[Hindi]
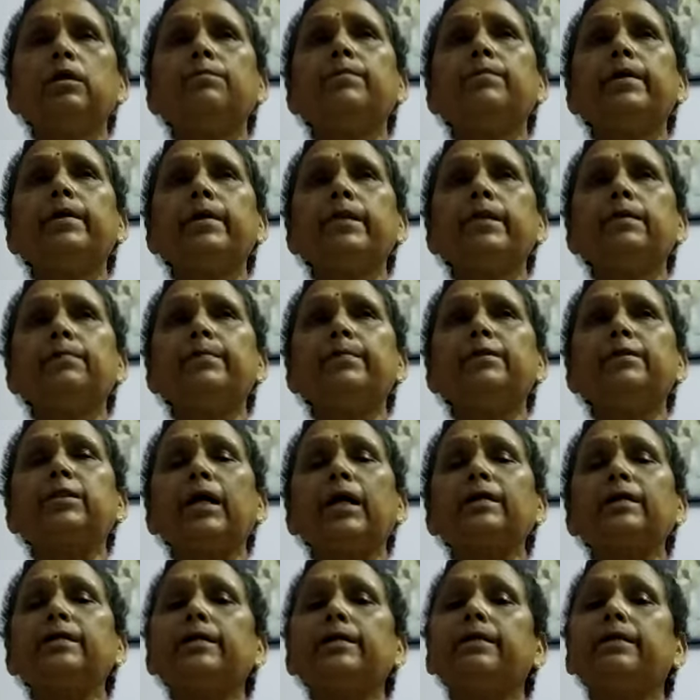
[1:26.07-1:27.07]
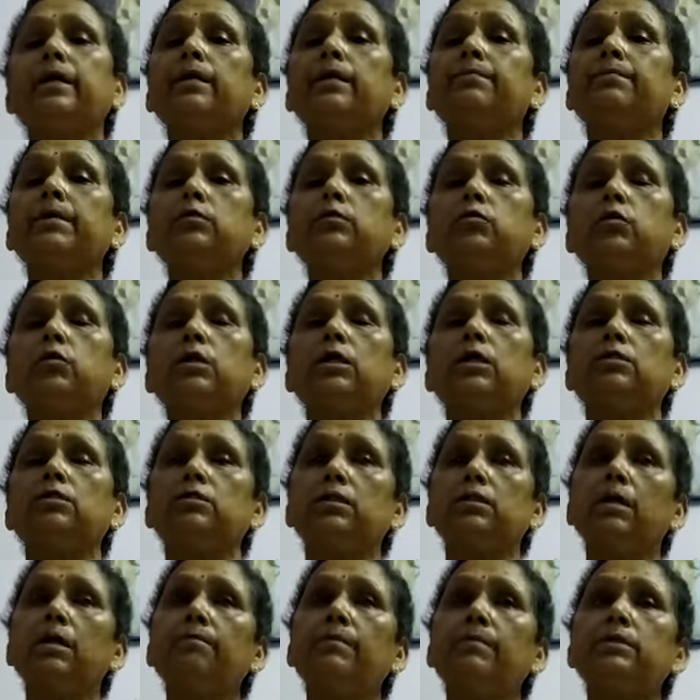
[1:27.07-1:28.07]
कि मेरे पिता के घर में तो
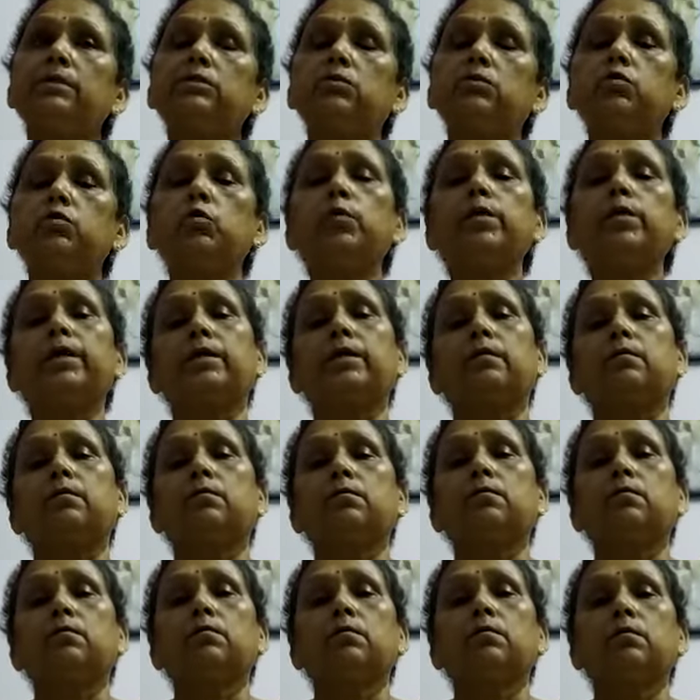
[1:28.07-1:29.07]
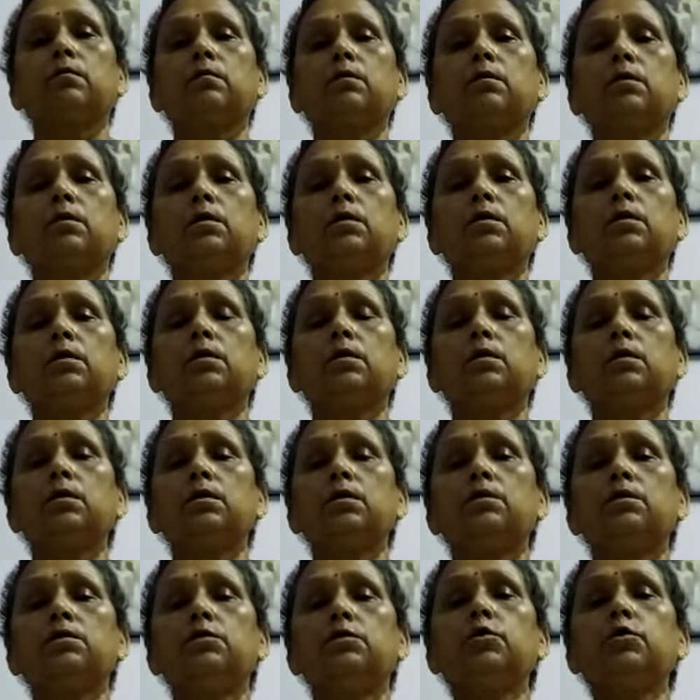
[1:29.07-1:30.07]
इतने मजदूर हैं
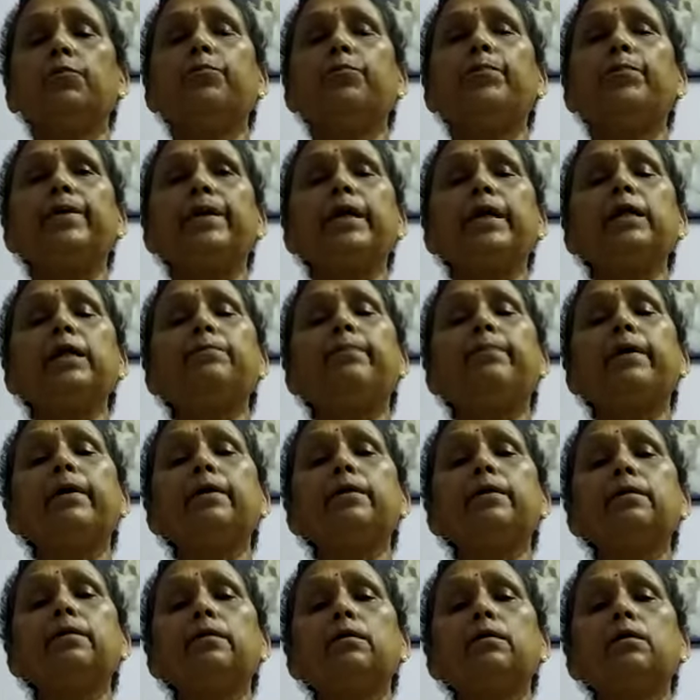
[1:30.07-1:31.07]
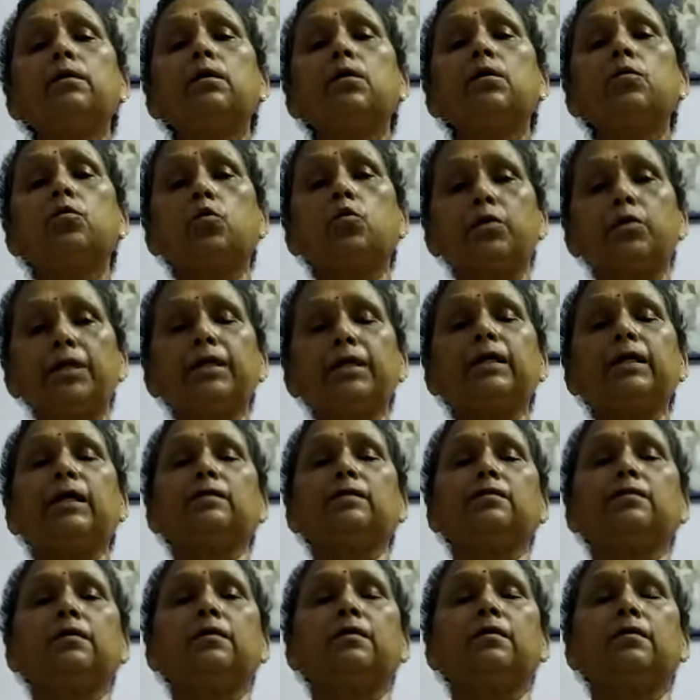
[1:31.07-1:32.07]
जो पेट भर रोटी
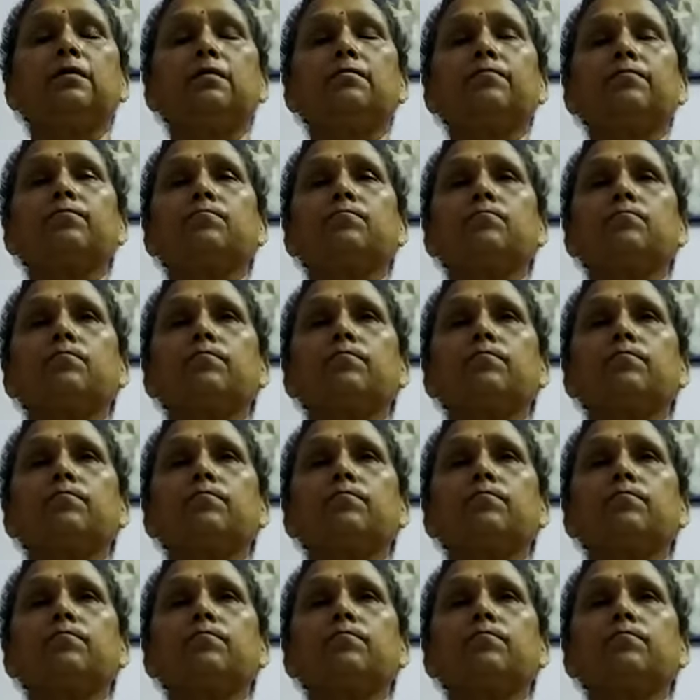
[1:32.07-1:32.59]
खाते हैं